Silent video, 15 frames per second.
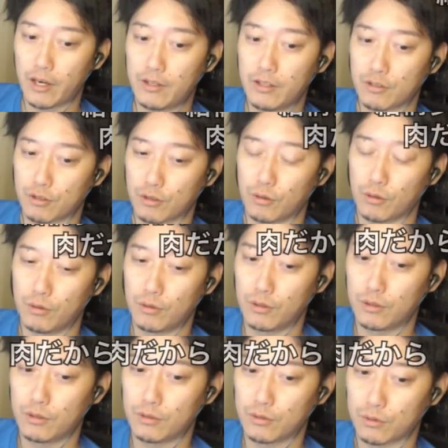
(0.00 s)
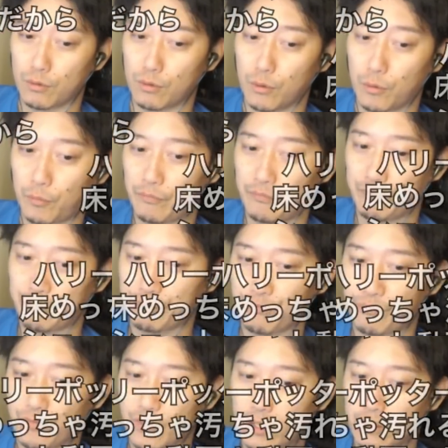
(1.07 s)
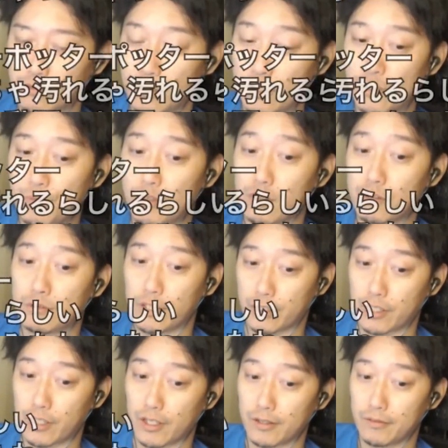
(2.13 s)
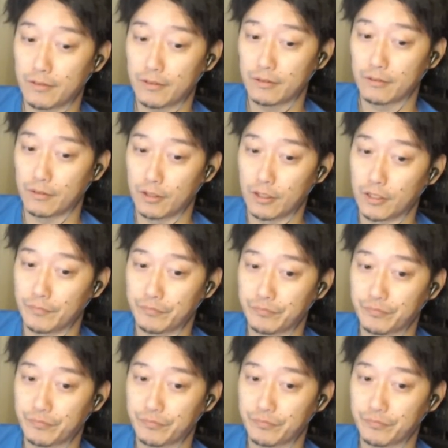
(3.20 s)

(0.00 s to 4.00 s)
変なんですよ。そう。ネズミとか食うんだっけね。